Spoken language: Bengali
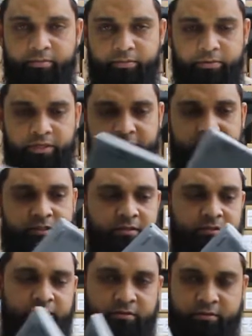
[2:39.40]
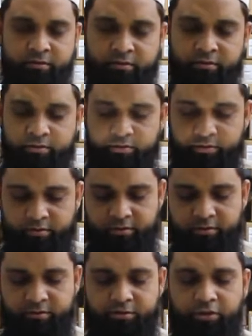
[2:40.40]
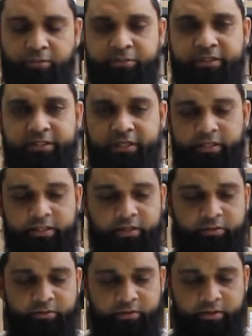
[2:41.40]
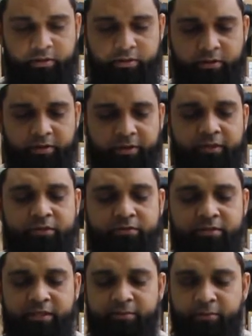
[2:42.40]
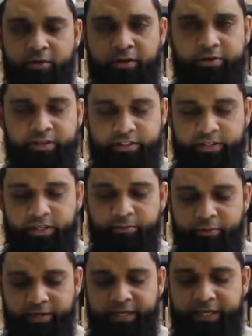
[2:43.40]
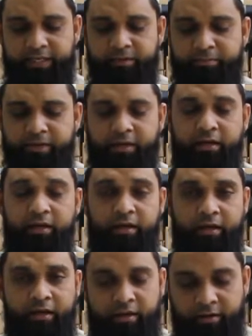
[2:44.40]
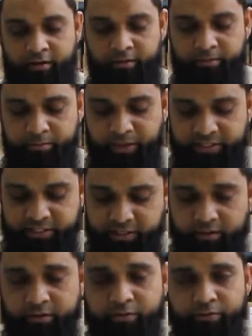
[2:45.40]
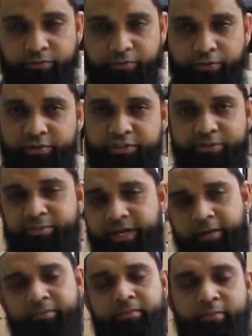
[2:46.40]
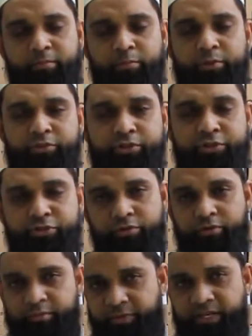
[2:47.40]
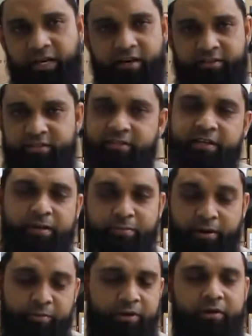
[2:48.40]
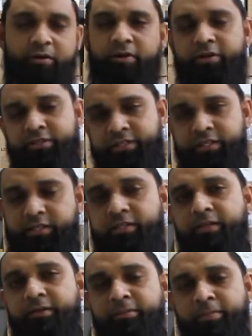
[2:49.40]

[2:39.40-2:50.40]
প্রোডাক্টটি সব দিক থেকেই দেখুন অনেক কিন্তু স্লিম করা হয়েছে এবং এখানে আপনারা পাচ্ছেন ফোর জিবি র্যাম বত্রিশশো মেগা হার্সের র্যাম ব্যবহার করা হয়েছে এটাতে